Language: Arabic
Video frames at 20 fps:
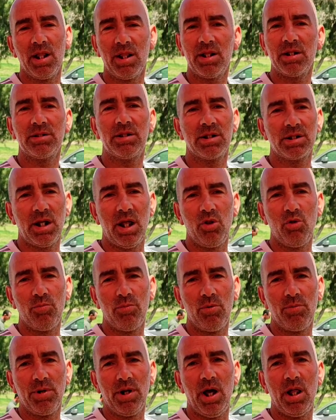راه قداش على
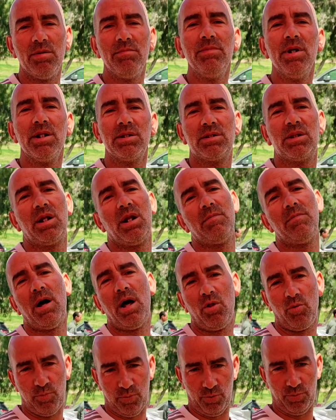الكوبري على 100 درهم
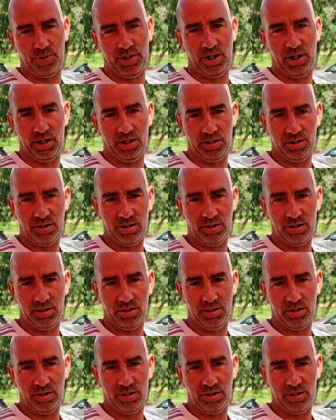على الكوبري